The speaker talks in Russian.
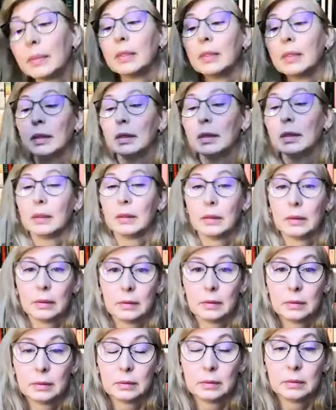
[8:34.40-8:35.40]
и просто
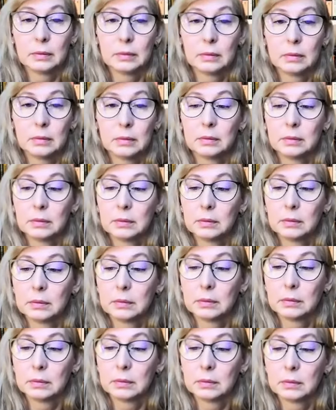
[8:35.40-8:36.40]
там что-то
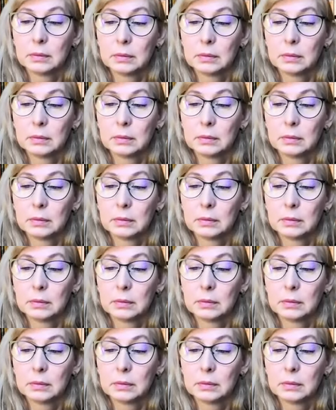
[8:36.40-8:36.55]
делать,